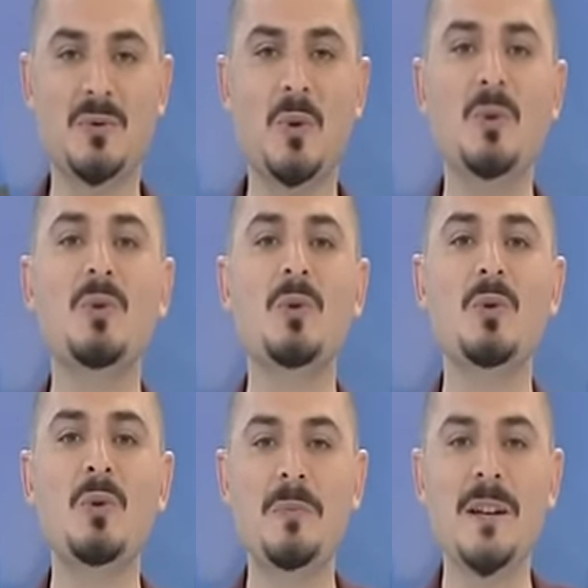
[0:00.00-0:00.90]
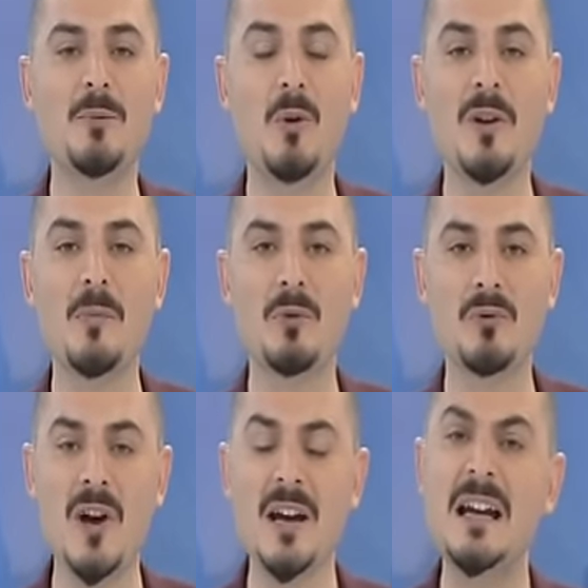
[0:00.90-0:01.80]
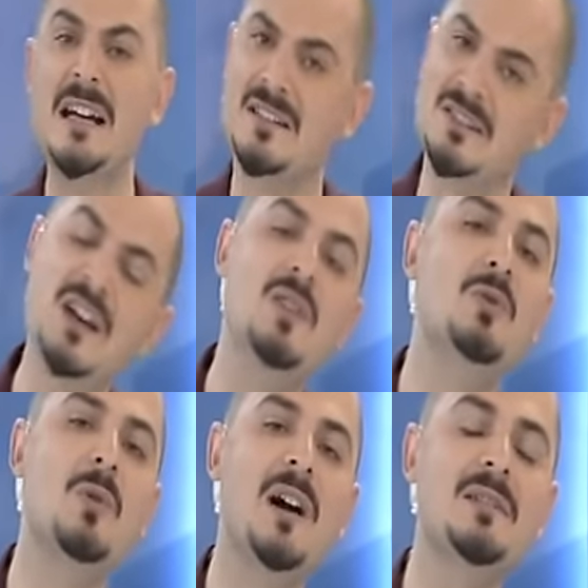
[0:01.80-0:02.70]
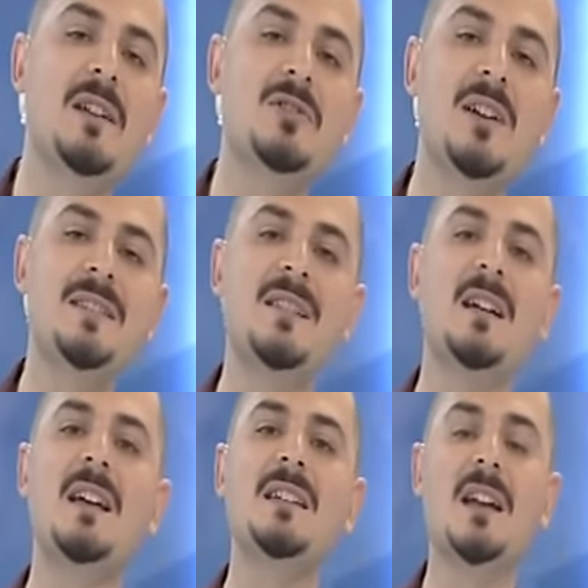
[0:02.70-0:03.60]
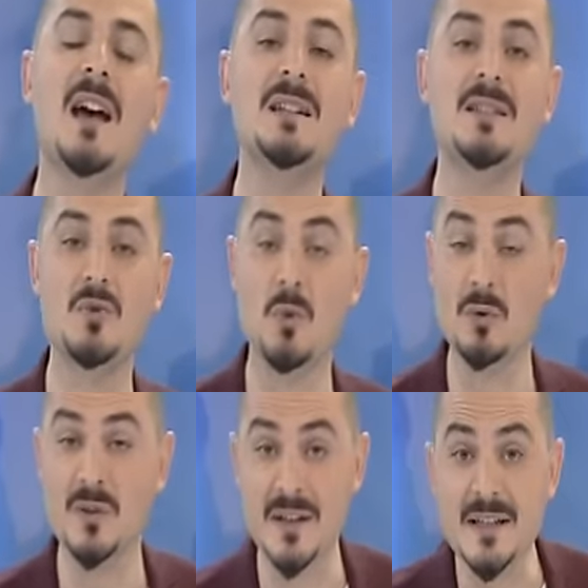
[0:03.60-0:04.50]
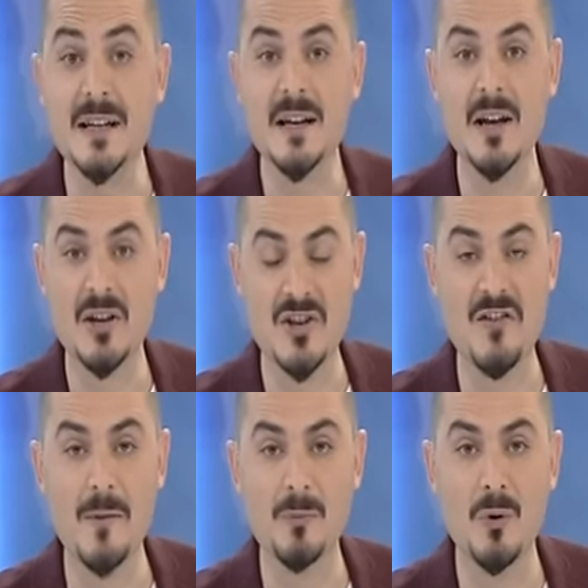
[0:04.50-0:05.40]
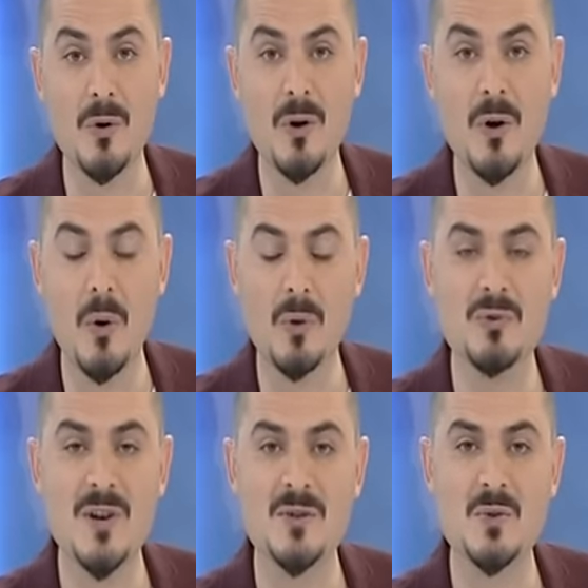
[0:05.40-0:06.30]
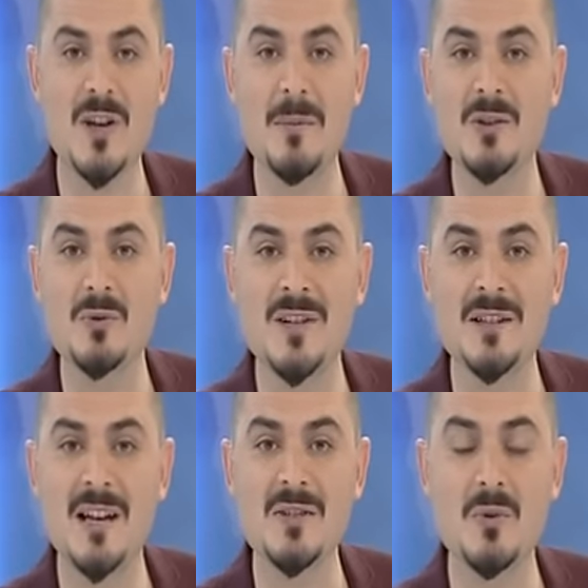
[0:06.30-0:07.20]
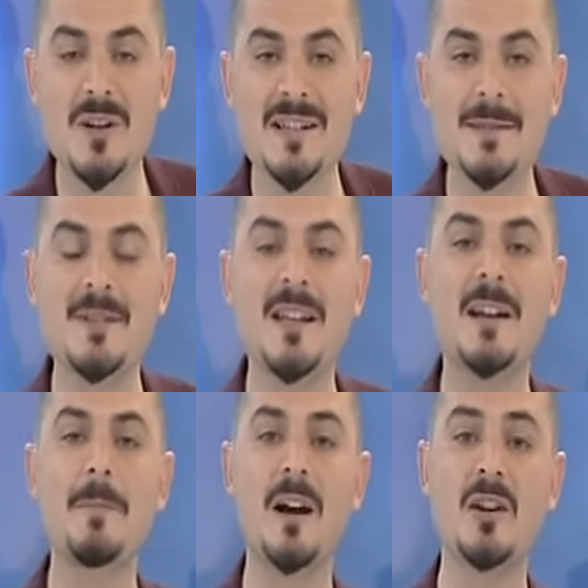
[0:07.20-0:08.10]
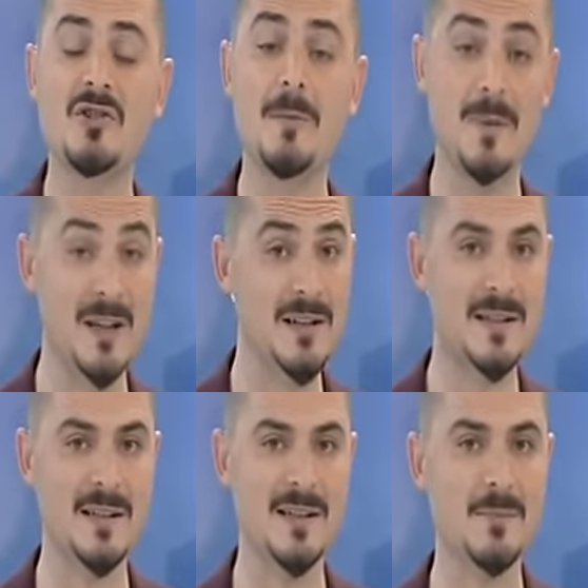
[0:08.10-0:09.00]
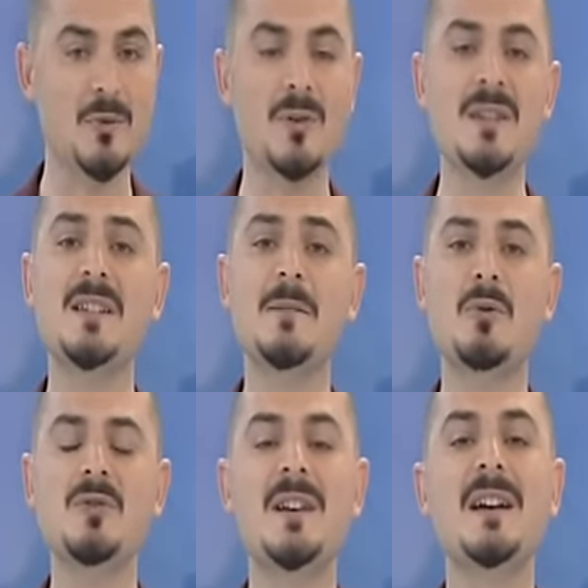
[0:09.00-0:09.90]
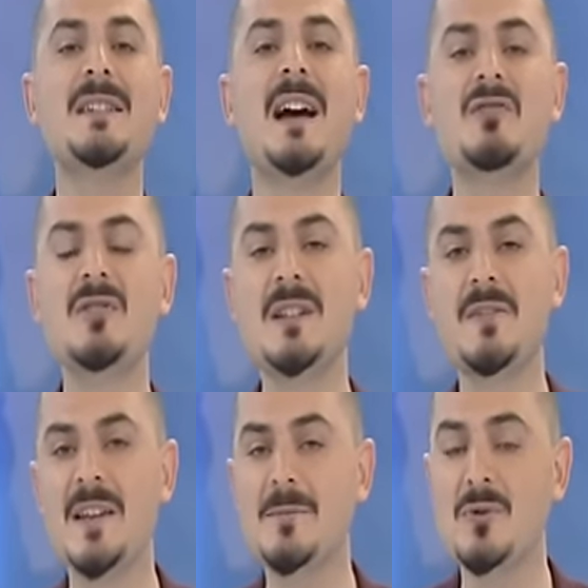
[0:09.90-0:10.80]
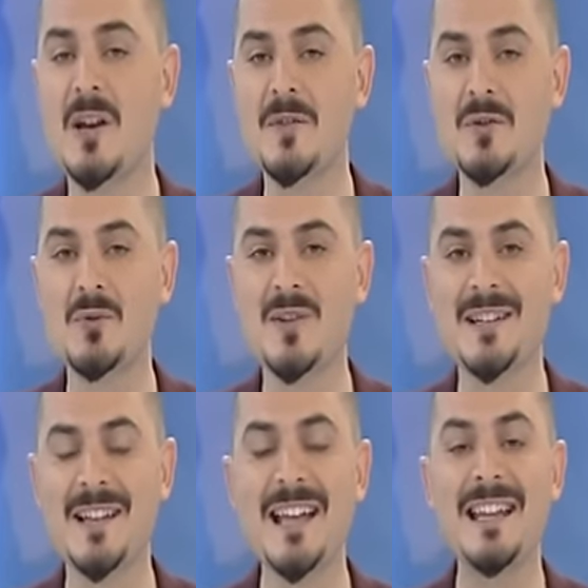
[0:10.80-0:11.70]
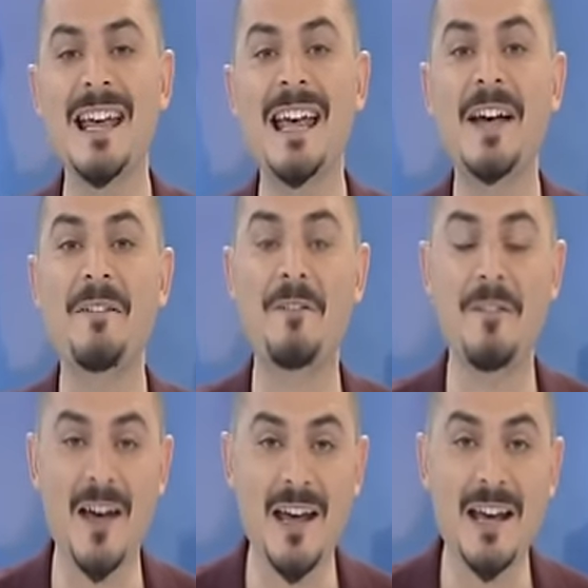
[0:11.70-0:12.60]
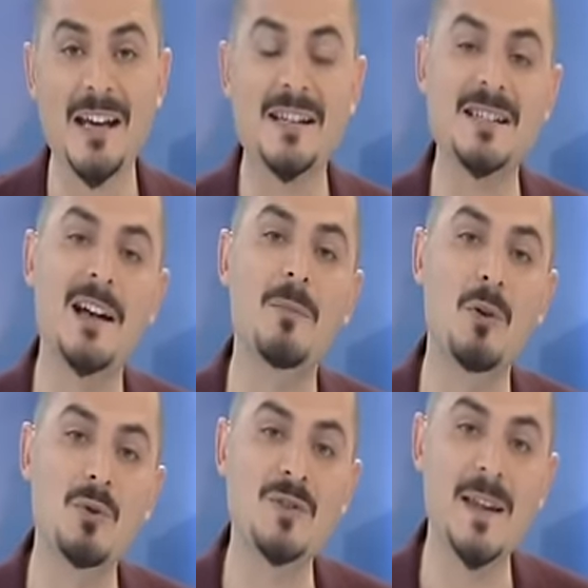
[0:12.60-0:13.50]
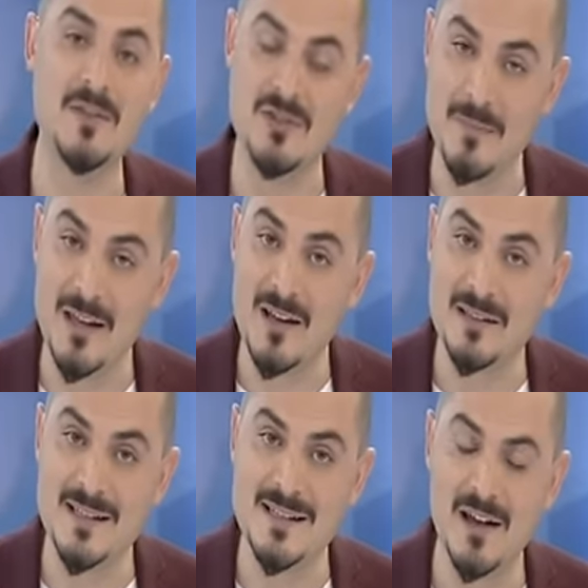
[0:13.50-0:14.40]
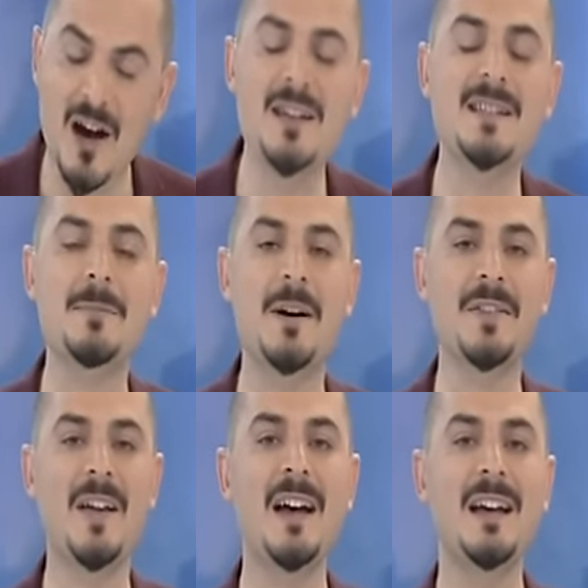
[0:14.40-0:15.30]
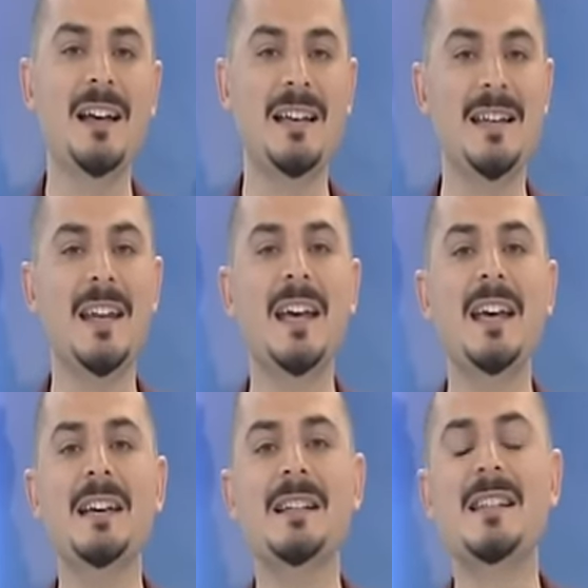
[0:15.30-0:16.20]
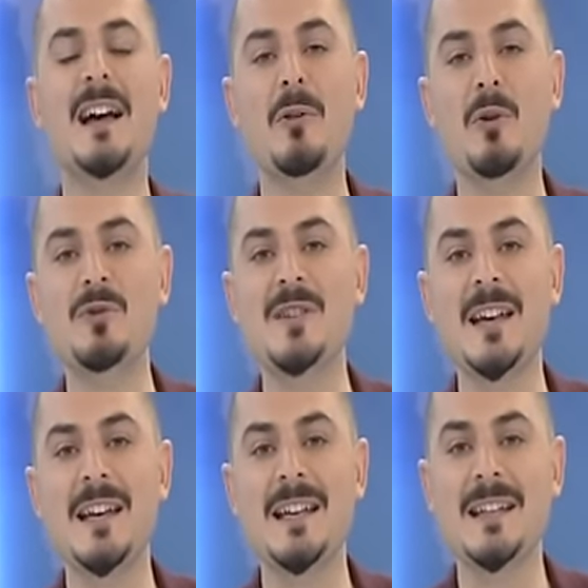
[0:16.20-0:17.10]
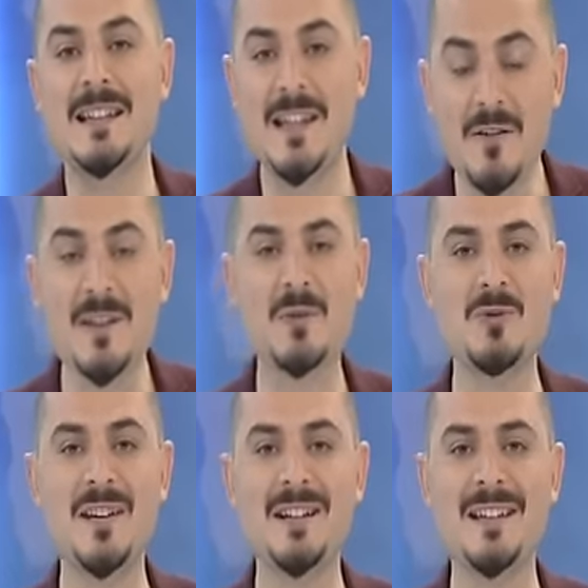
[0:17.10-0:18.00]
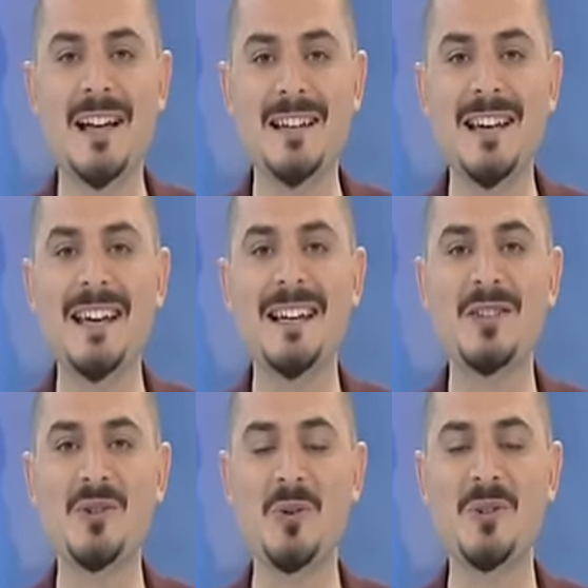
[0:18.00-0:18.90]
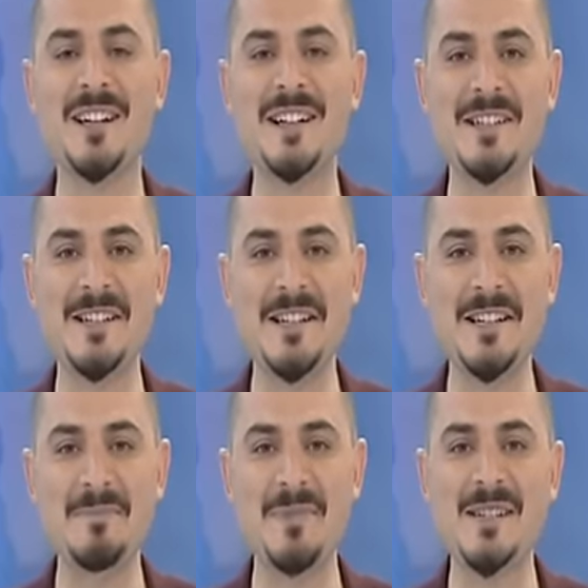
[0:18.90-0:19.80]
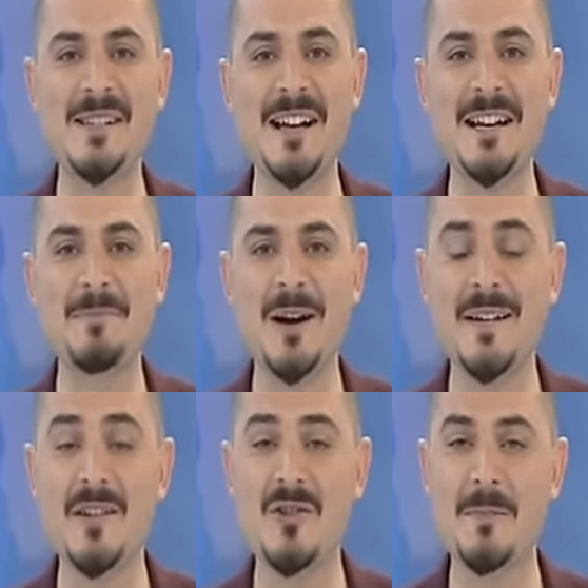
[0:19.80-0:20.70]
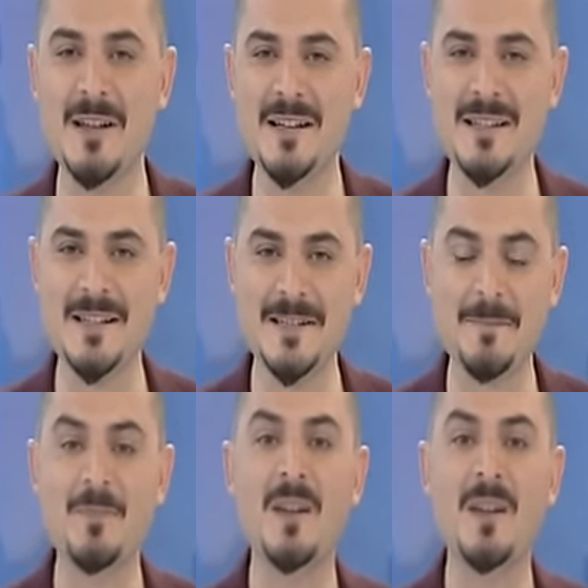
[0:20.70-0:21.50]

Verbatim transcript: Dolu dolu bir program olacak. Daha çok arkadaşlar sizlerden gelen soruları cevaplıyor. Olacağı sosyal medya üzerinden sorularınızı bizlerle paylaşabilirsiniz. Bunu nasıl yapıyoruz? Hayat Tercihtir Facebook sayfası üzerinden ve Saban Özde Gmail adresi aynı zamanda yine sabanözde Twitter üzerinden de sorularınızı bizlerle paylaşabilirsiniz.